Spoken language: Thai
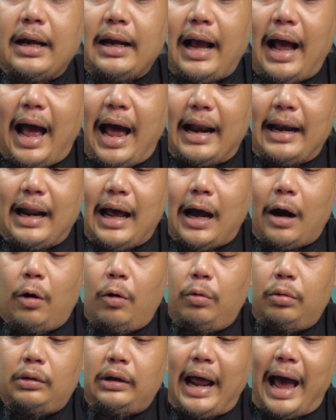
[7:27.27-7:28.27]
การเอา
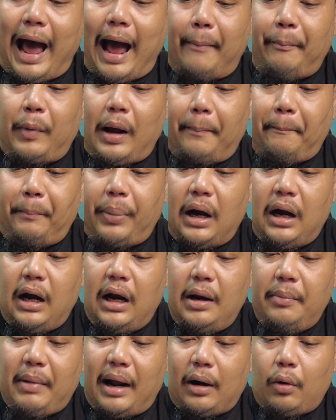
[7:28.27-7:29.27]
ดาบกับปื
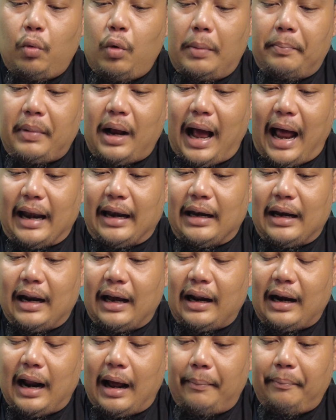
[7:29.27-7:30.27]
นมารวมกันนะ
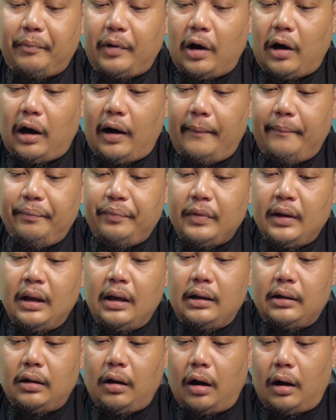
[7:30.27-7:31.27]
ครับ ก็
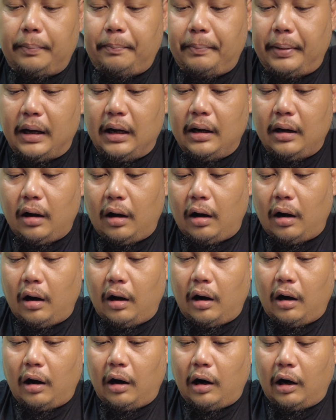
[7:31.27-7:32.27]
ถอดปืนอ
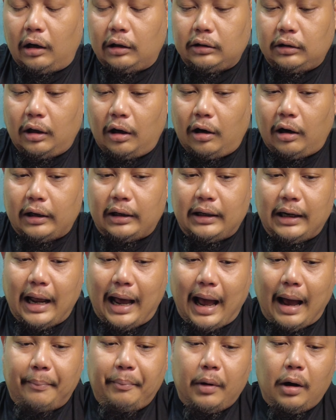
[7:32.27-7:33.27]
อก ถอด
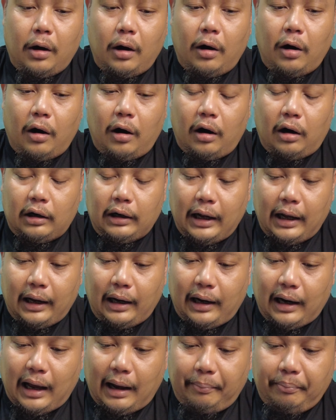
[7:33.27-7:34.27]
ดาบออกนะค
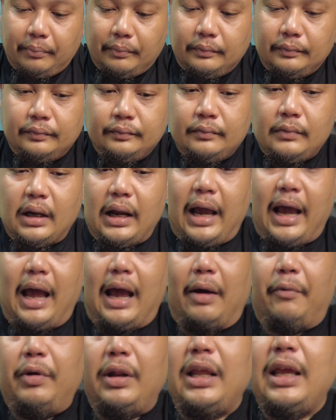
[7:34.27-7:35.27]
รับอ่า
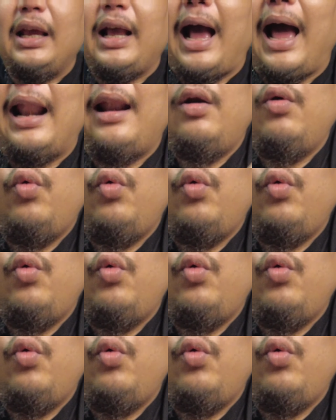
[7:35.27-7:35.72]
วิธีการร